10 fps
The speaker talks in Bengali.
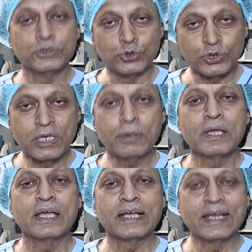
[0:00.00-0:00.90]
যদি
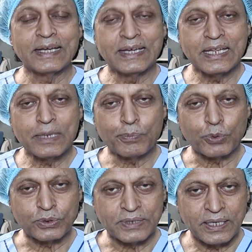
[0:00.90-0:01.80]
কিডনির
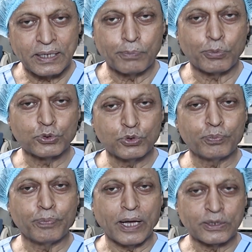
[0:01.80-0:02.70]
থেকে প্রচুর
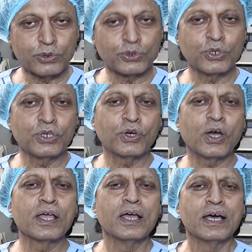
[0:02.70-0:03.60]
পাথর তৈরি
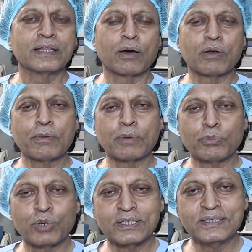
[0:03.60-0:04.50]
হয় তাহলে আমরা
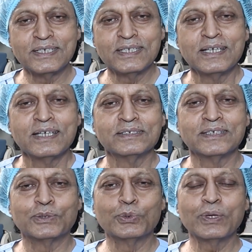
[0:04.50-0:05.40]
বলে দিই
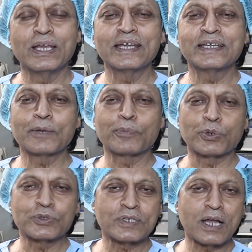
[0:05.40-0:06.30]
যে দুই লিটার
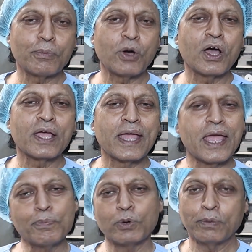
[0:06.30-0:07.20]
প্রস্রাব হয়
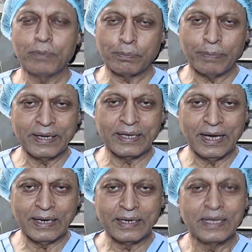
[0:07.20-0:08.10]
এই পরিমাণ পানি
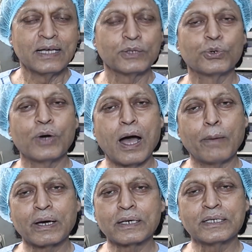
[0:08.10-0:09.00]
খান তো
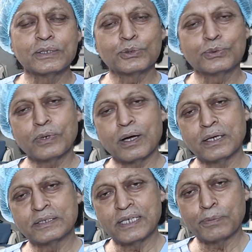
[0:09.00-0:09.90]
আমার কিন্তু
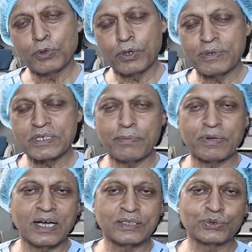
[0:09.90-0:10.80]
যে পরিবেশে আমি
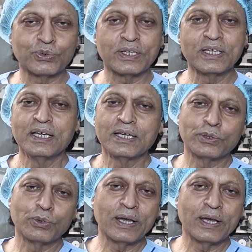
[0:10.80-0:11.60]
কাজ করি দুই